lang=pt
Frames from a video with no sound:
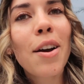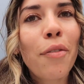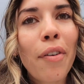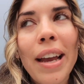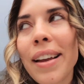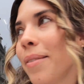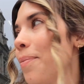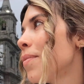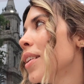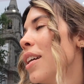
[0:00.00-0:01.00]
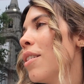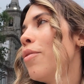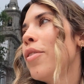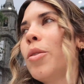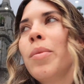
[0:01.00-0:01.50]
Café.
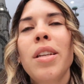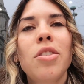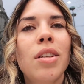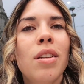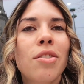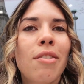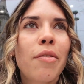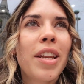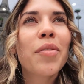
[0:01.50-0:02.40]
Foi uma das cenas que eu vi.